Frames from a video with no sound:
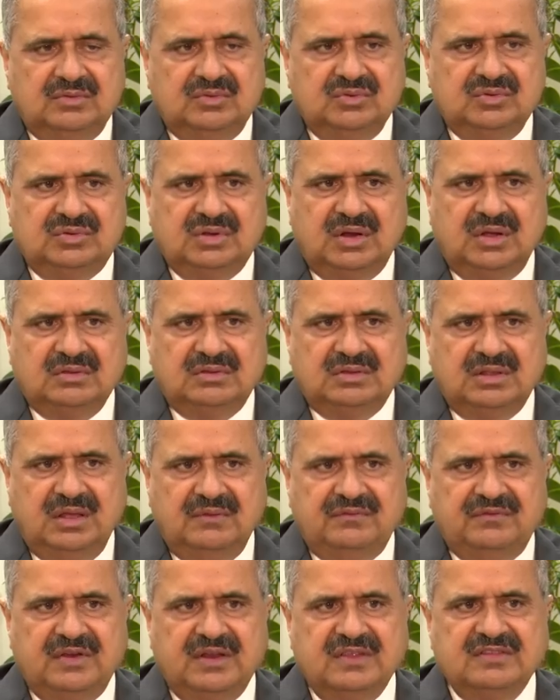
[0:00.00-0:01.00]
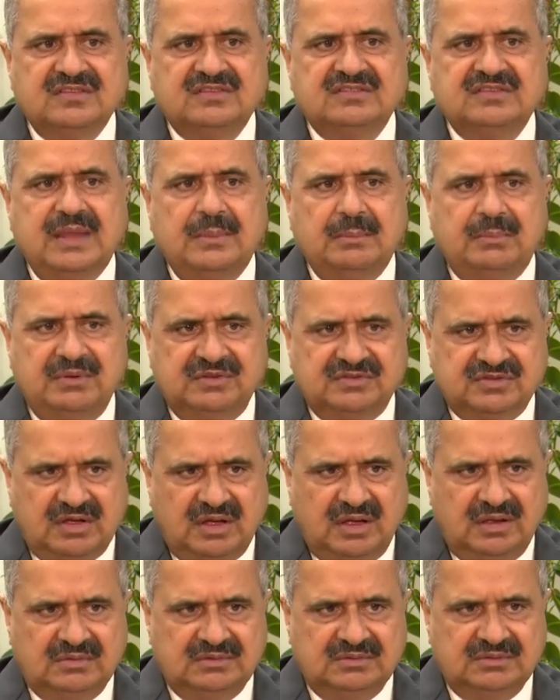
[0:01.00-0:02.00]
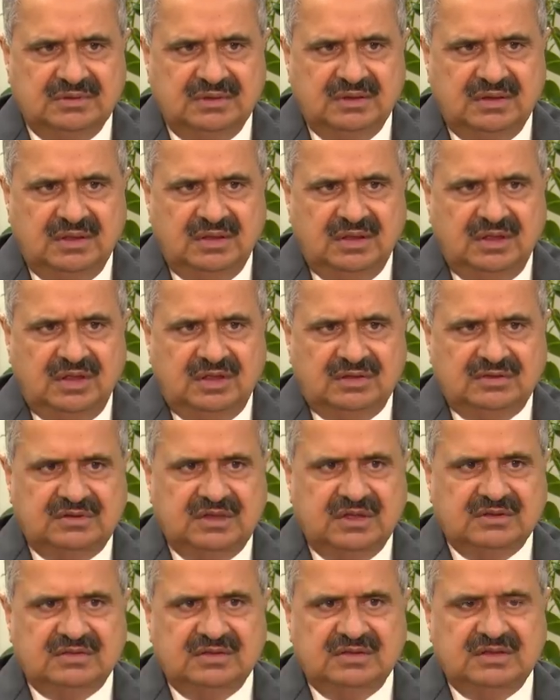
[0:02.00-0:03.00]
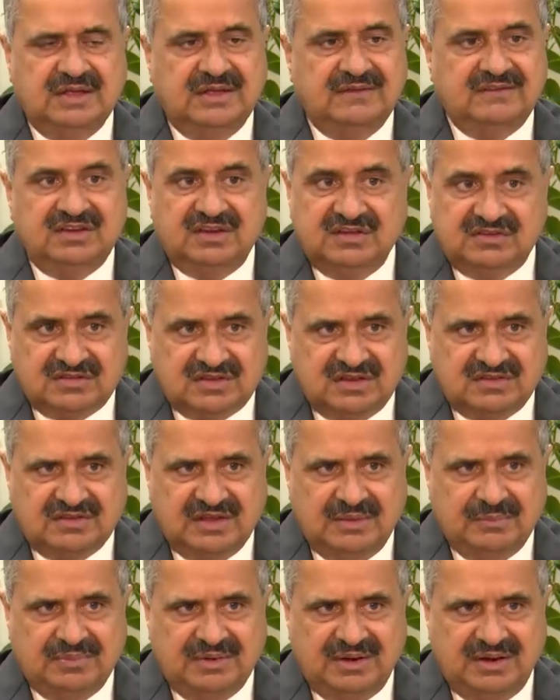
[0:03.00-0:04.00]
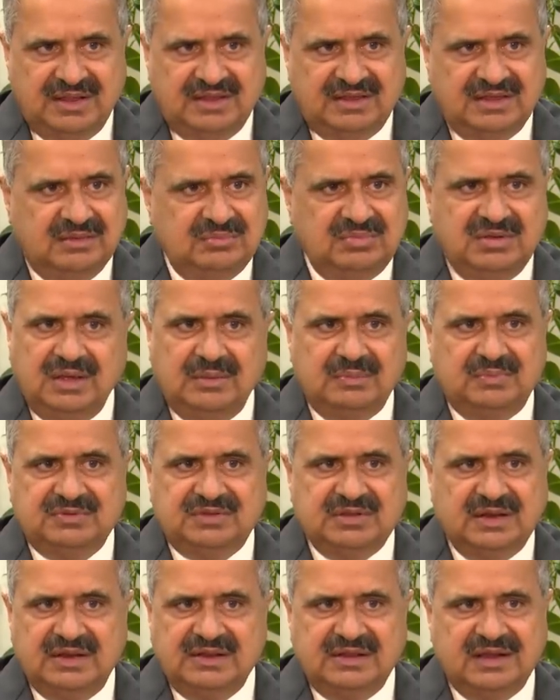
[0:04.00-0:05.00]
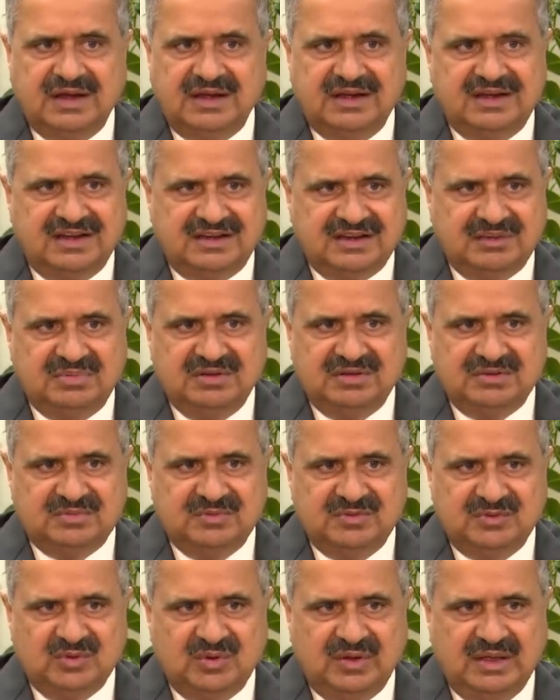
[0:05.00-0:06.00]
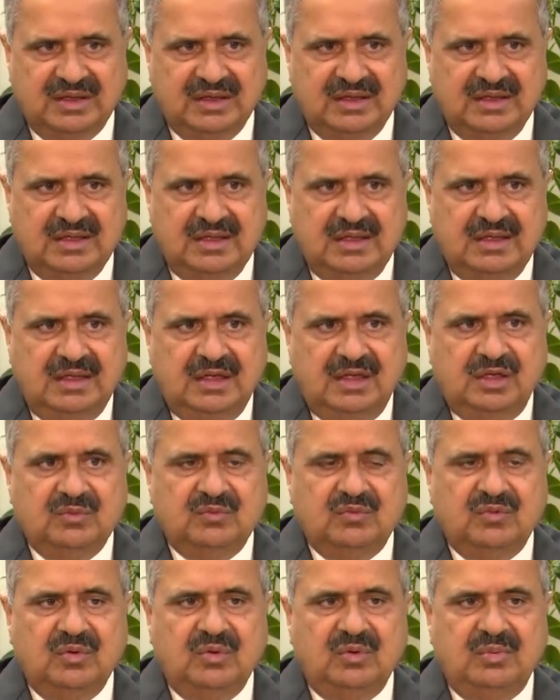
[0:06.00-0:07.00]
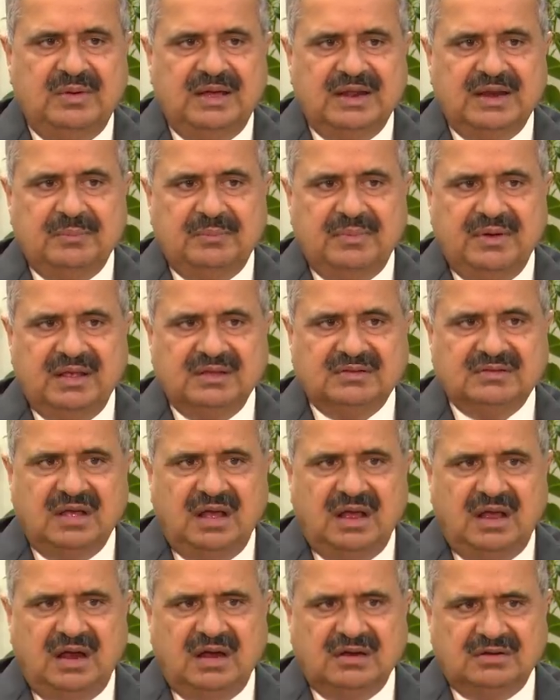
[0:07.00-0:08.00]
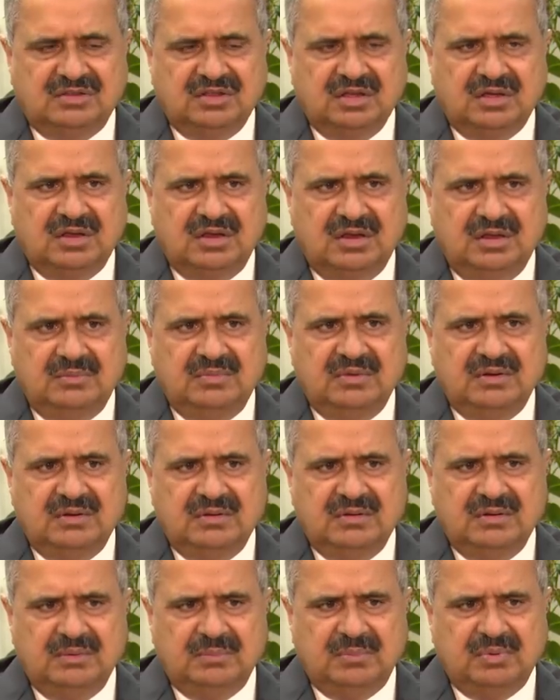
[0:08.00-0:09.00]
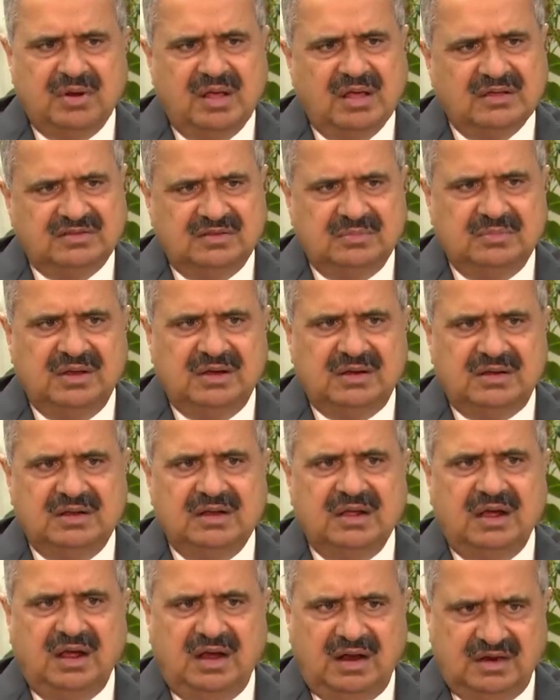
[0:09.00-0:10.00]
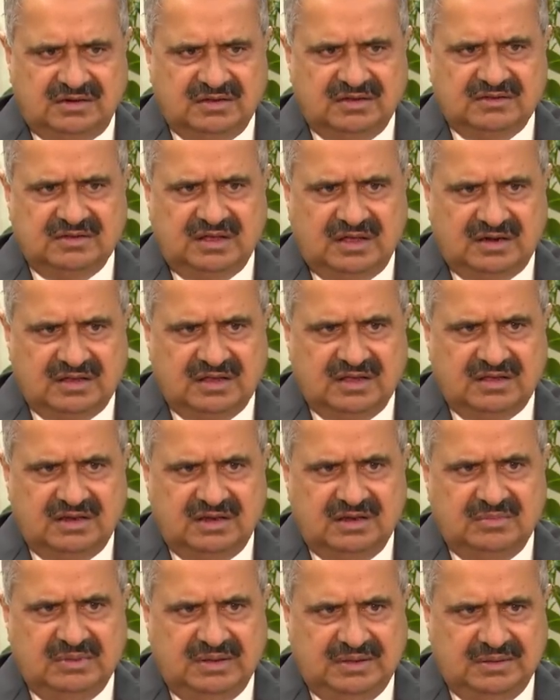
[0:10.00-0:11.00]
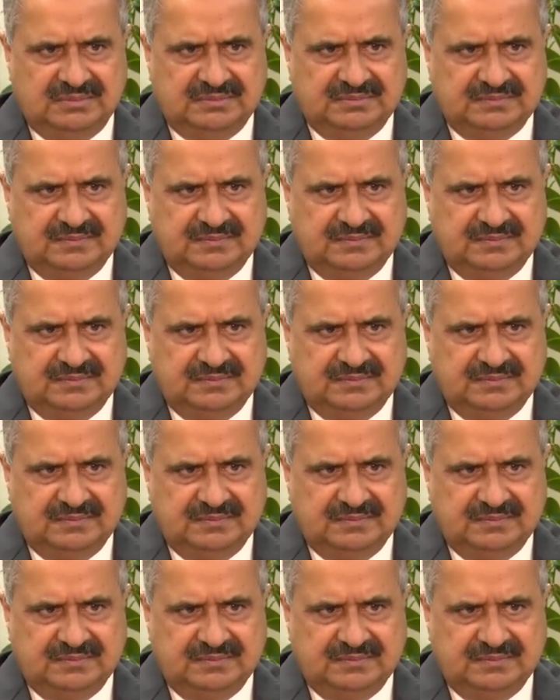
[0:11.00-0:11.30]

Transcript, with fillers: दूसरा होता है फ्रेंजिक सैंपल्स का जैसे ये एविडेंस के सैंपल हैं ये भी अब चले जाएंगे डेटाबेस में जो है वो हमारे पास आठ तकरीबन अप्रॉक्सीमेटली आठ हज़ार के करीब हैं